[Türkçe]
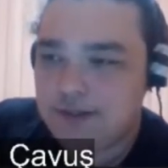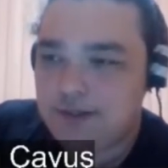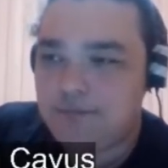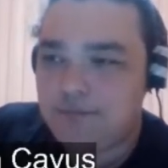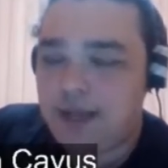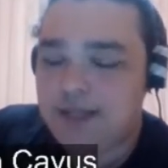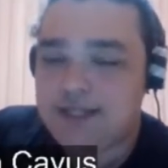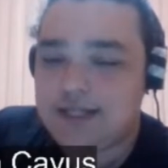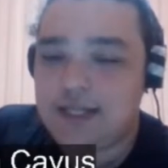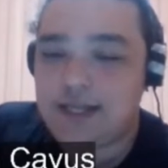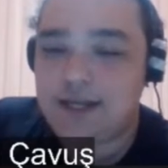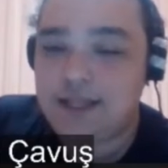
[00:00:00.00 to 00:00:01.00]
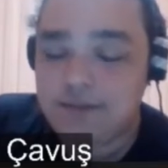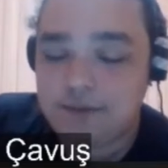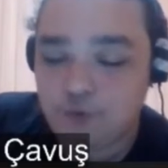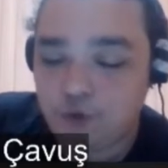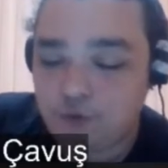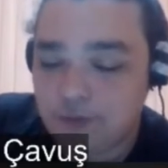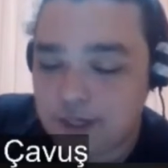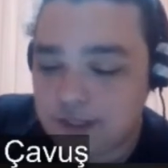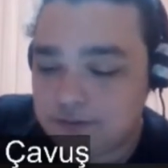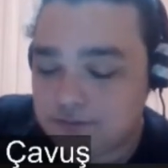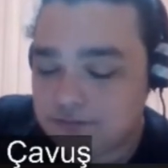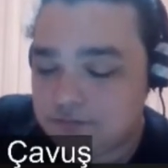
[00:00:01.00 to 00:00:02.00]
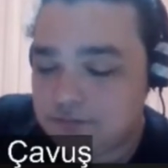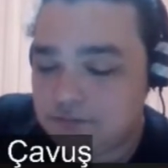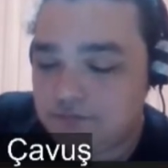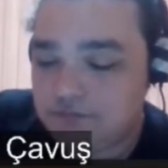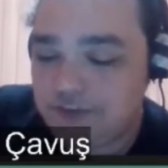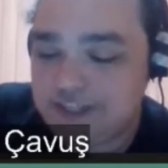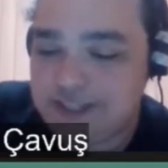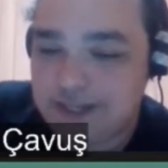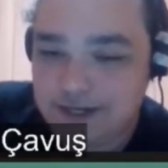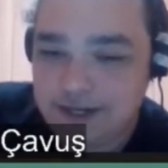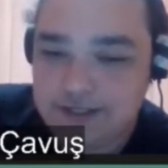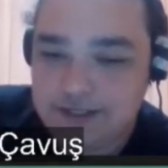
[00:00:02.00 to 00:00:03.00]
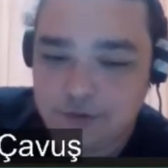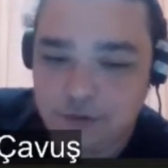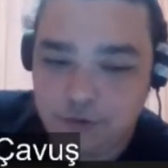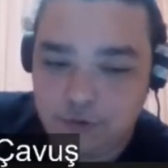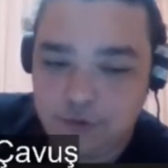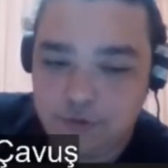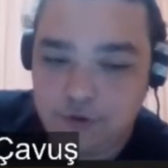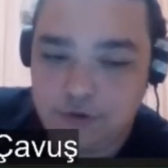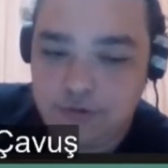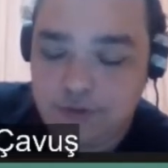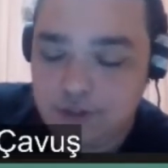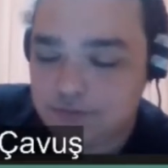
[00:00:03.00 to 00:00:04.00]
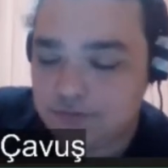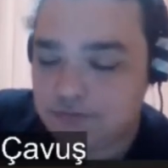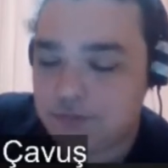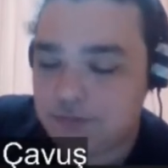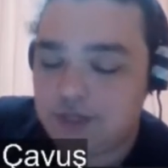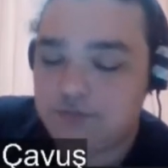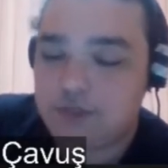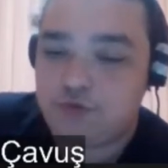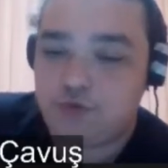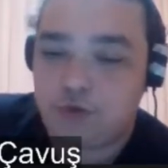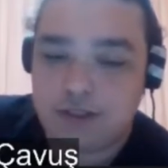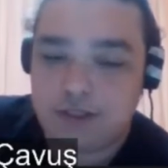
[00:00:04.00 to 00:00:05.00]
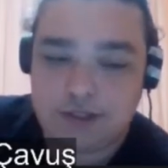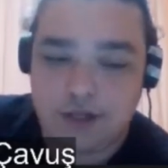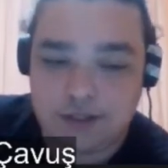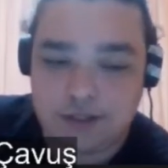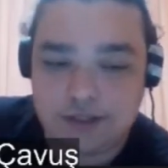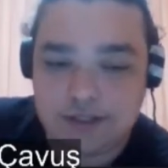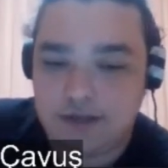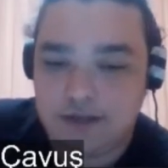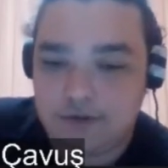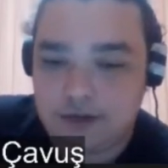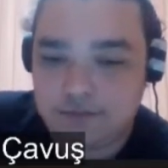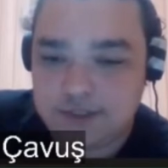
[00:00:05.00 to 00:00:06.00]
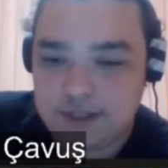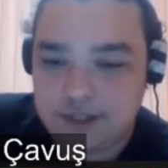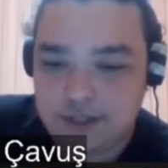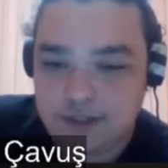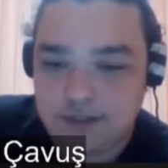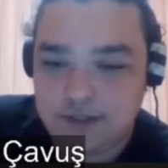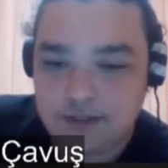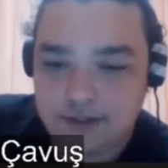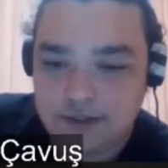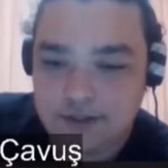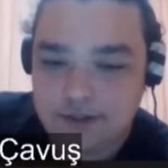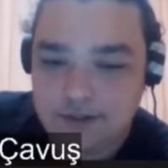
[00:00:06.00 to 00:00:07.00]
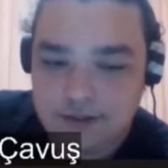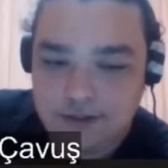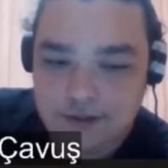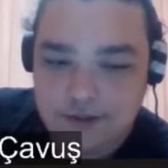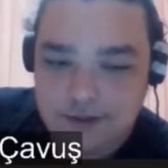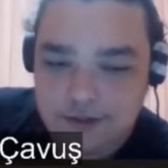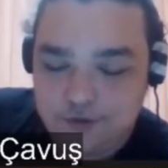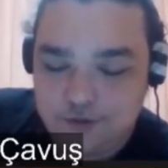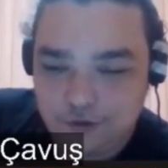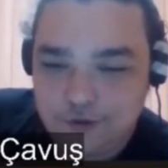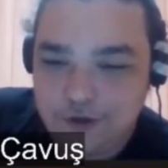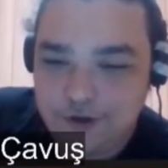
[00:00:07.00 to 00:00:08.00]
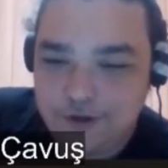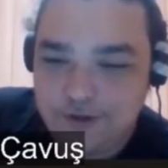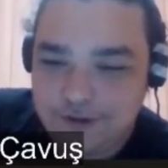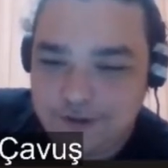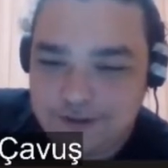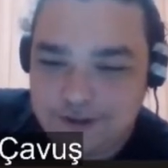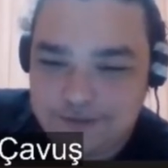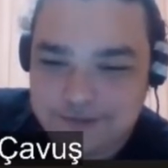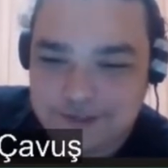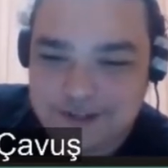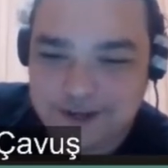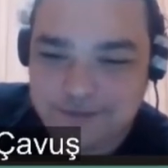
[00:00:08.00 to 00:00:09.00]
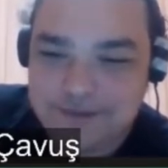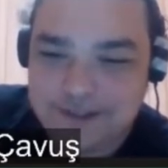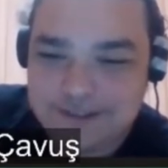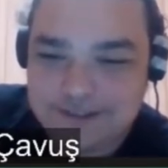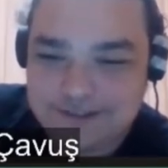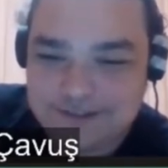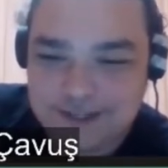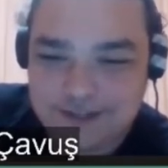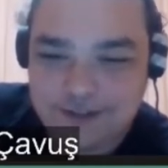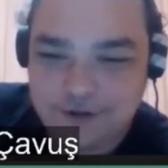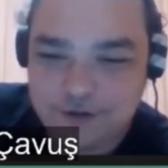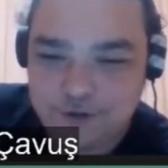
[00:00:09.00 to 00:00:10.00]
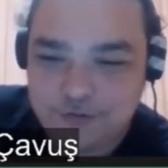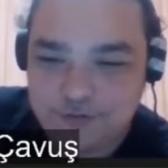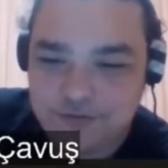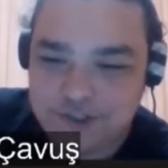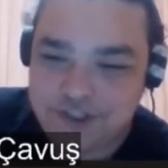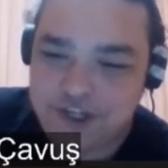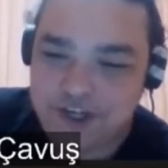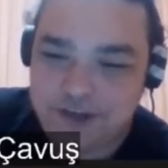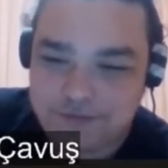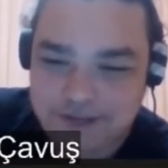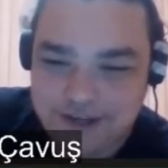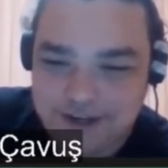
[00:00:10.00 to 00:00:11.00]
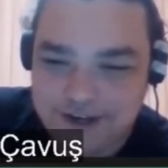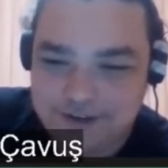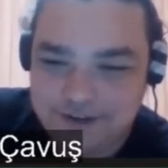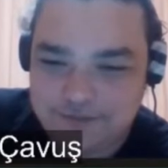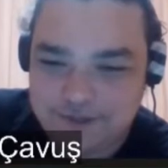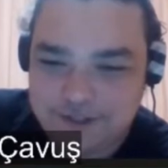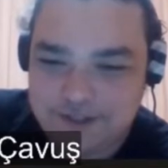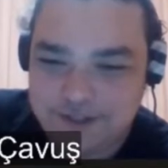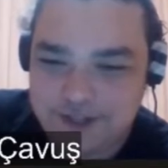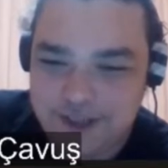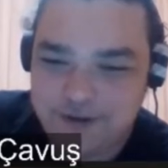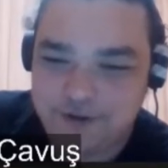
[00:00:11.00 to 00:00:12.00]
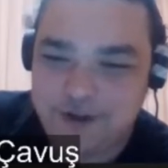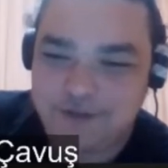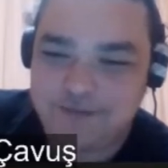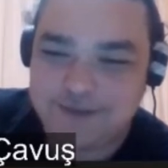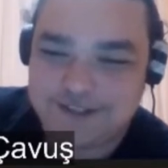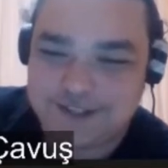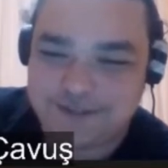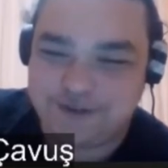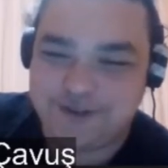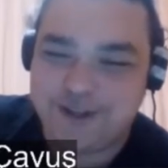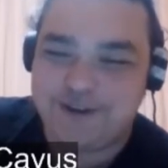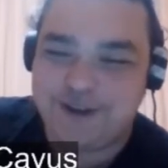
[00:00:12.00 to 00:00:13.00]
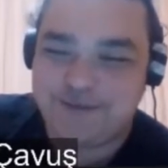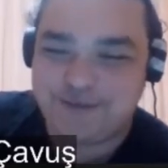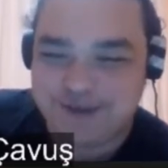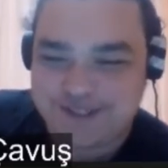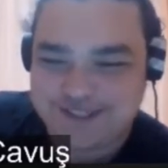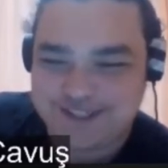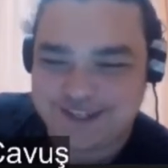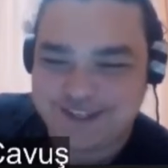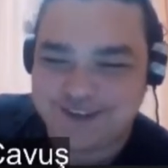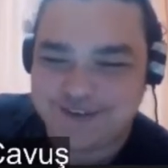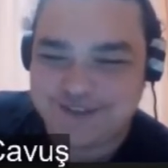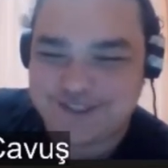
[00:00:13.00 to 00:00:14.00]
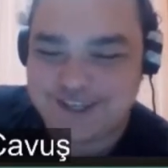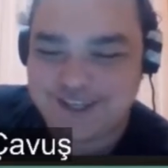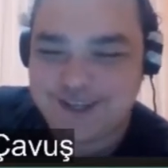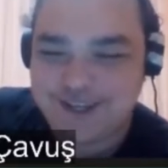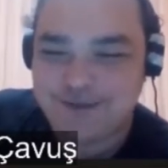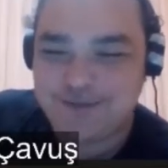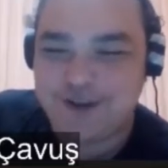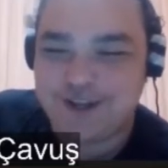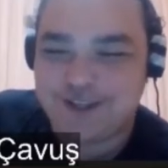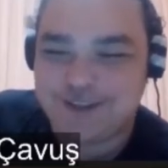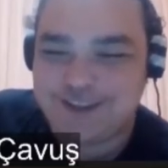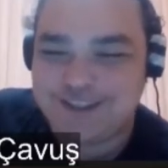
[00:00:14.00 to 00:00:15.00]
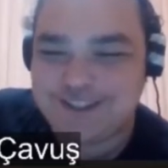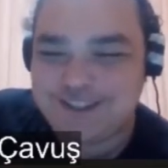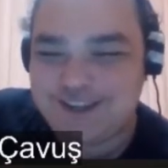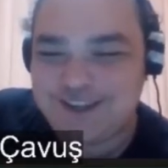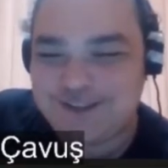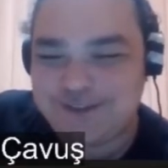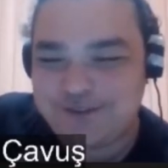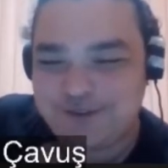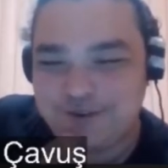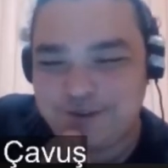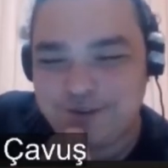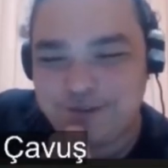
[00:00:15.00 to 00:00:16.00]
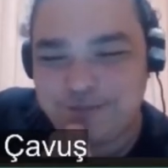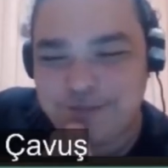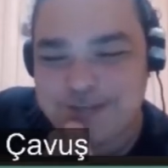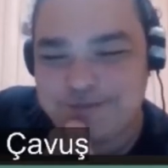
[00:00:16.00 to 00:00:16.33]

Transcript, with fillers: ben şeyleri de bilmiyordum hani Veseli'nin eksik olduğunu biliyorduk da takımda da çok az sağlıklı insan varmış zaten. Çünkü takımın kaptanı şeyden önce nişan yapmaya karar vermiş. En önemli şey, sezonun en önemli maçlarından önce böyle sazlı törününü 5000